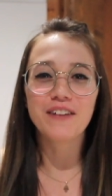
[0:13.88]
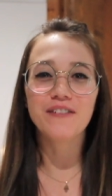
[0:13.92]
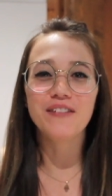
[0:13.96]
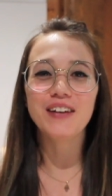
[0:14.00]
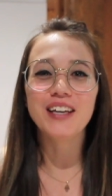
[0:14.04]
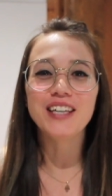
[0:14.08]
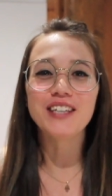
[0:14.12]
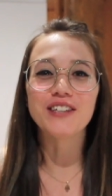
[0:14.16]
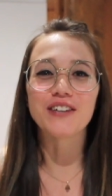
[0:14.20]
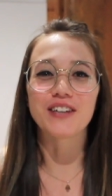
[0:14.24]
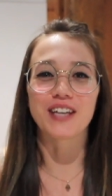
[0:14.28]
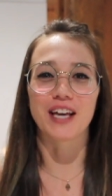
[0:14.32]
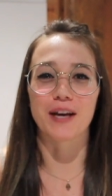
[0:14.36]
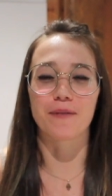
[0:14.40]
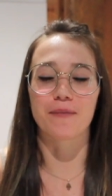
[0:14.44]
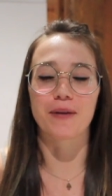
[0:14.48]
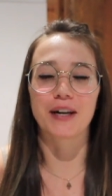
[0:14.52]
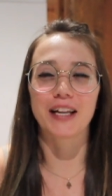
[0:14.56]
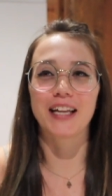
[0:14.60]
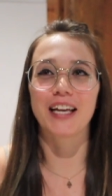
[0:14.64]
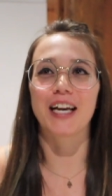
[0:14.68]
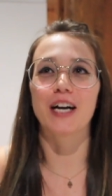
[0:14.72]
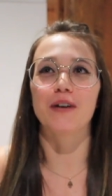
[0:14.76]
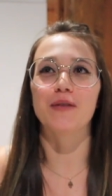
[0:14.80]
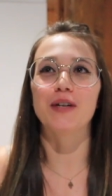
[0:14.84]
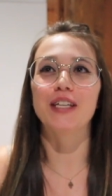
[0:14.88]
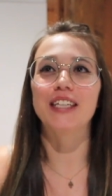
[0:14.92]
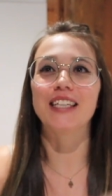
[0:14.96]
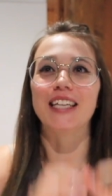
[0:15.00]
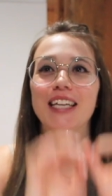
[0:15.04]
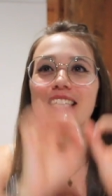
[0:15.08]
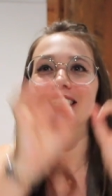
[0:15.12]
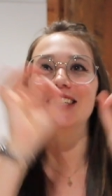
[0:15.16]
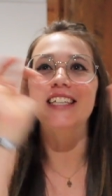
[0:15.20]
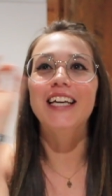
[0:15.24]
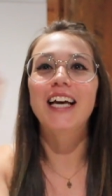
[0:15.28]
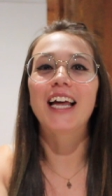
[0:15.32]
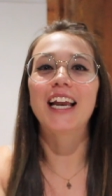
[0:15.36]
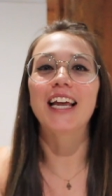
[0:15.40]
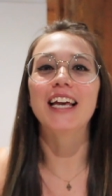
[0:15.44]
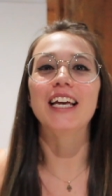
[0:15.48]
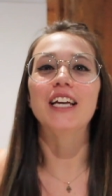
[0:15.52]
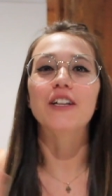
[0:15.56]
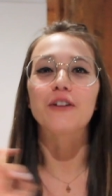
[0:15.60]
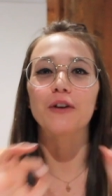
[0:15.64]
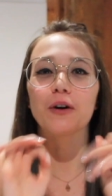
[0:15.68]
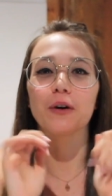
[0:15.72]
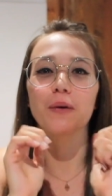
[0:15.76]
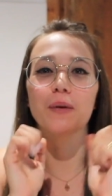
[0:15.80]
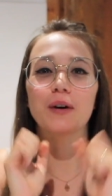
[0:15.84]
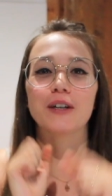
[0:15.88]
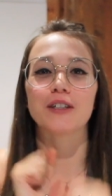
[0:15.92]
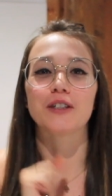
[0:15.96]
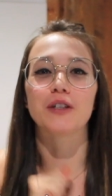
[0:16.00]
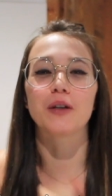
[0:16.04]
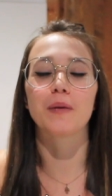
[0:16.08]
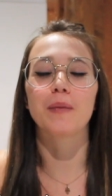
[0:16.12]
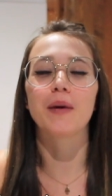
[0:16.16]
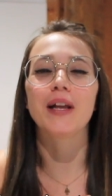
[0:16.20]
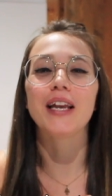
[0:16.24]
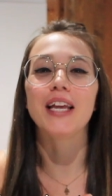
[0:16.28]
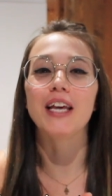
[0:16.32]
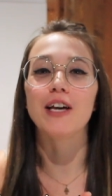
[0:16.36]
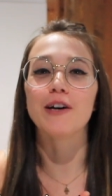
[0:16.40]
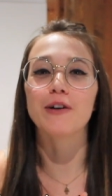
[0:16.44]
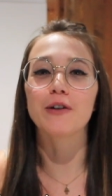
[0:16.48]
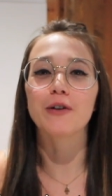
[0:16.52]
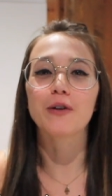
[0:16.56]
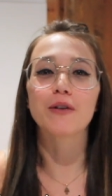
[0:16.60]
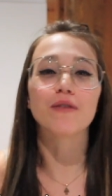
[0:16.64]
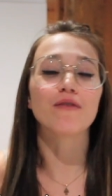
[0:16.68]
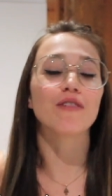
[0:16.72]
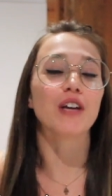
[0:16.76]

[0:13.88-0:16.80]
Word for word: il video che è praticamente diritto in questo periodo,